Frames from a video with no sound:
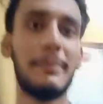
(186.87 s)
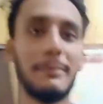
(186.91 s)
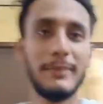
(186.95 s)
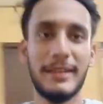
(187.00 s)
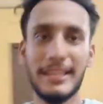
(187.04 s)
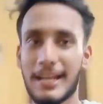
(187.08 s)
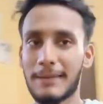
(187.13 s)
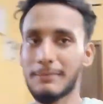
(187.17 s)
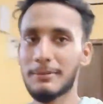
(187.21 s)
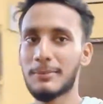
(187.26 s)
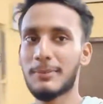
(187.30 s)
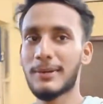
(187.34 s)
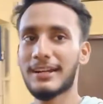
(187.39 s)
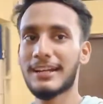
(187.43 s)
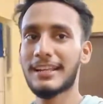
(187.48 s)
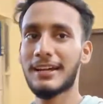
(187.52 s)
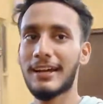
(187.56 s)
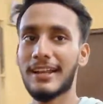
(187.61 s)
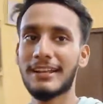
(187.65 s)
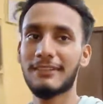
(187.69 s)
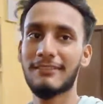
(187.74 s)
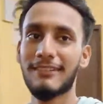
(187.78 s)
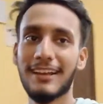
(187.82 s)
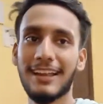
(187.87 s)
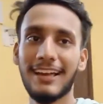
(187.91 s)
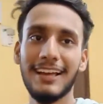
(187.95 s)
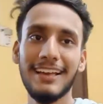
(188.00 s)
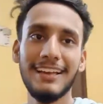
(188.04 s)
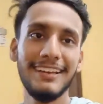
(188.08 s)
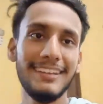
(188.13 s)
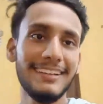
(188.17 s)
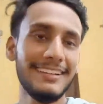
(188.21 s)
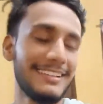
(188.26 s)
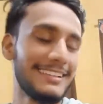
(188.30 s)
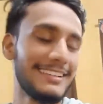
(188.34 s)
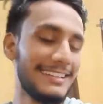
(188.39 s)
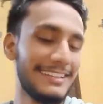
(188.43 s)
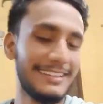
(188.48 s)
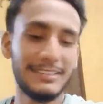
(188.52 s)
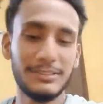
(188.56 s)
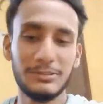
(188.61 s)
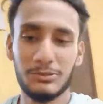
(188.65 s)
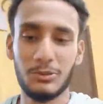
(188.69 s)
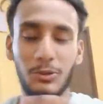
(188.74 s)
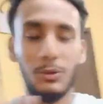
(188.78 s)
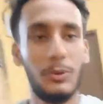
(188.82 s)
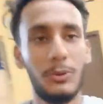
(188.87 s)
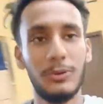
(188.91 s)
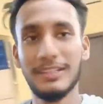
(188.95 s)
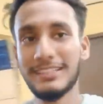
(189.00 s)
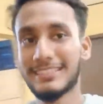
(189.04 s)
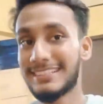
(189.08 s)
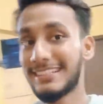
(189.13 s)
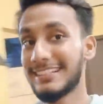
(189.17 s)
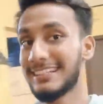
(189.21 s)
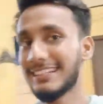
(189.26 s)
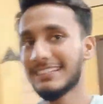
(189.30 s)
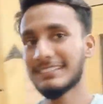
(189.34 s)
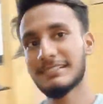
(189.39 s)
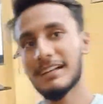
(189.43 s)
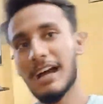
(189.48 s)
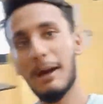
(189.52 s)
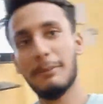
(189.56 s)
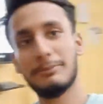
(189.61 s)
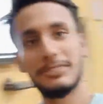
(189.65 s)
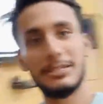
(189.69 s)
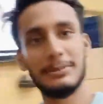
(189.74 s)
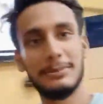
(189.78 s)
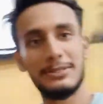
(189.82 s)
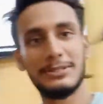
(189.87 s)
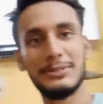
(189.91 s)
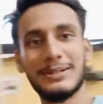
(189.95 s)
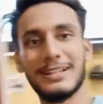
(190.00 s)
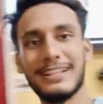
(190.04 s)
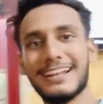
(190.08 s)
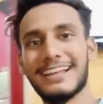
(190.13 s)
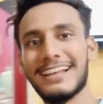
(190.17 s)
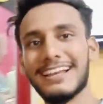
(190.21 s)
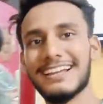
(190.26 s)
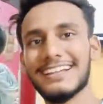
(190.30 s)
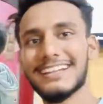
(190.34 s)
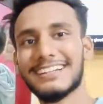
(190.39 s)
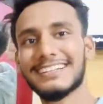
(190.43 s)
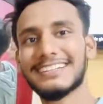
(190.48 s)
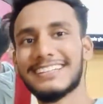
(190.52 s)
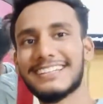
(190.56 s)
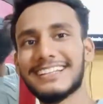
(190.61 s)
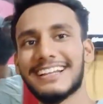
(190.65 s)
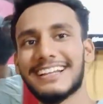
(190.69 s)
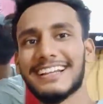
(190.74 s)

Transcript: मेरा भी बर्थडे आने वाला है तो इसलिए आप सभी जुड़े रहे ठीक